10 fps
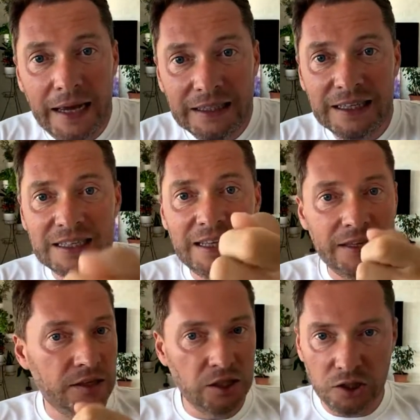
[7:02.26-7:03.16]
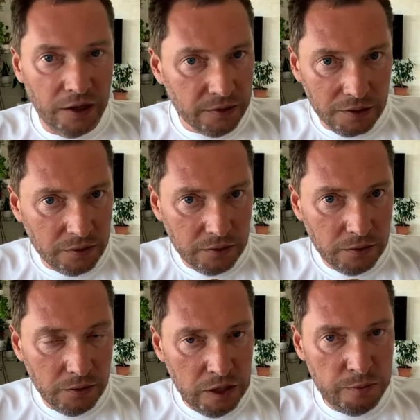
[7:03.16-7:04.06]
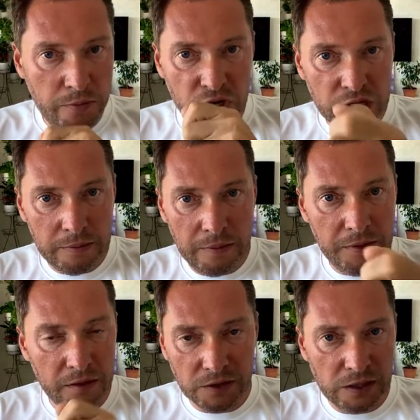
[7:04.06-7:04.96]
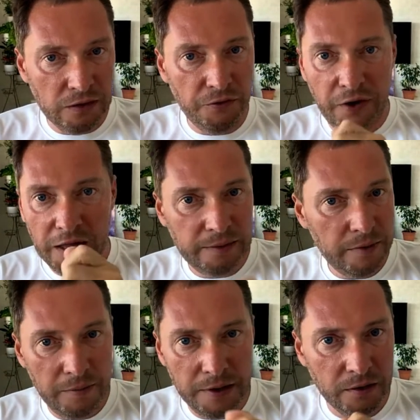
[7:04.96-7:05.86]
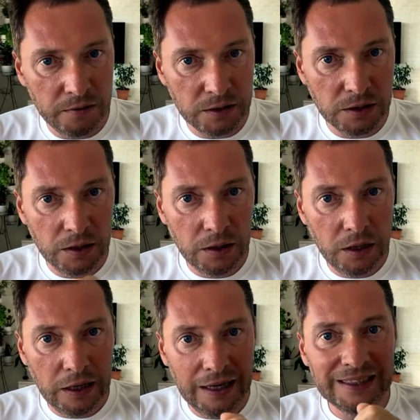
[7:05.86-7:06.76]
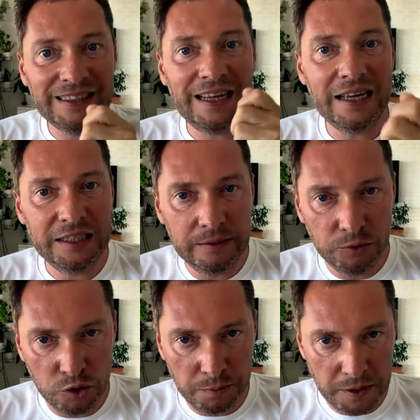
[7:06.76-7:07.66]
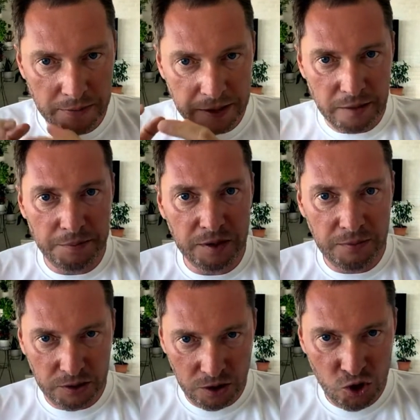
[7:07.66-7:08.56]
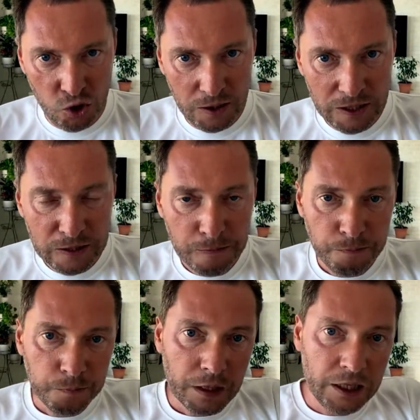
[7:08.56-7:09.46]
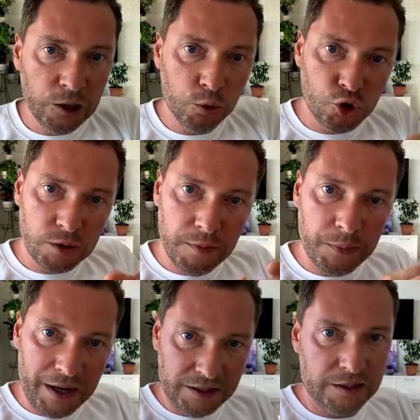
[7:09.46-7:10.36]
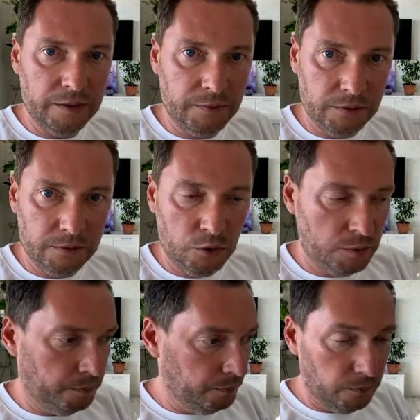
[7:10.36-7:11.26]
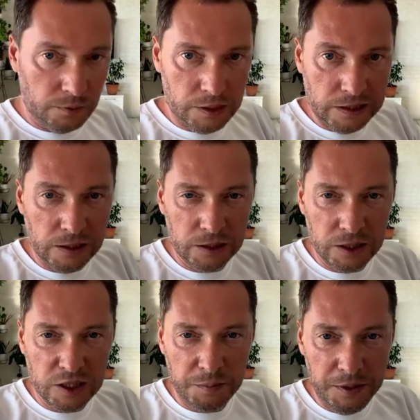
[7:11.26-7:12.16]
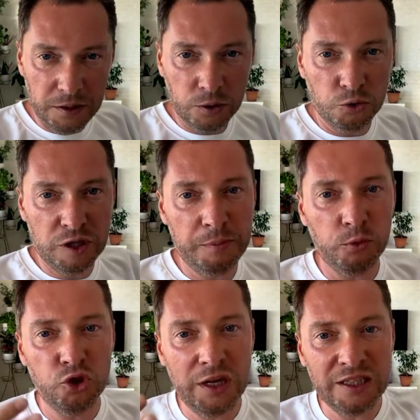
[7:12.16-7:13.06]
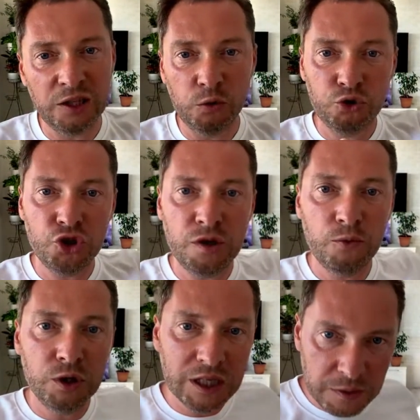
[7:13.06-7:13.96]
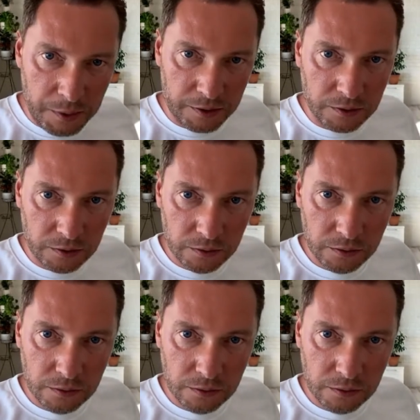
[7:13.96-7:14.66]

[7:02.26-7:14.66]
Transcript: эти знания, не данные, не бумажками обмениваться, не файлами обмениваться, а знаниями, то есть пониманием предмета еще раз, и лучшими практиками. То есть, если ты эксперт, то у тебя получается лучше, чем у неэксперта.